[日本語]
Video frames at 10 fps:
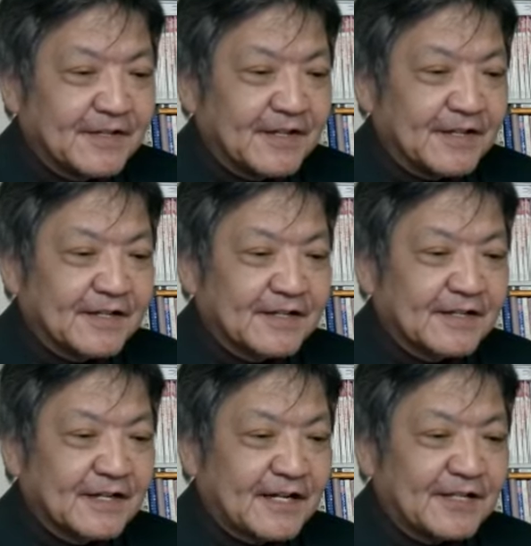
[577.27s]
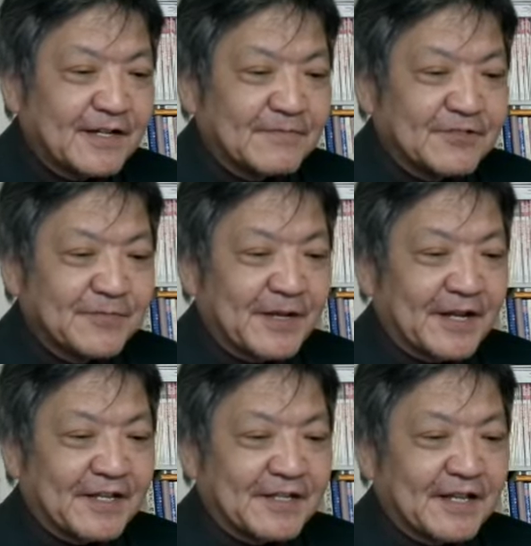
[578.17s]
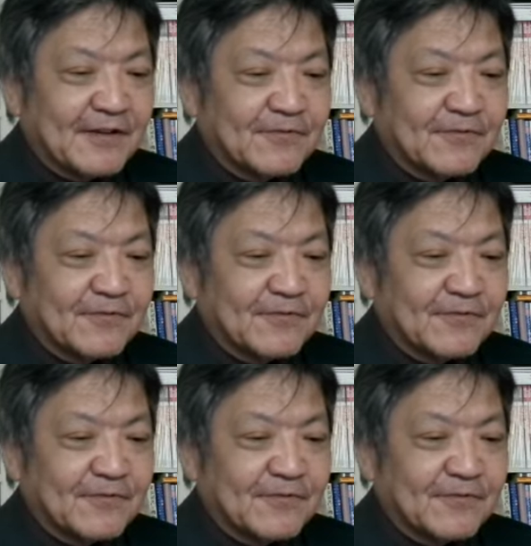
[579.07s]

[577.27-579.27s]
えー、彼には娘がいて、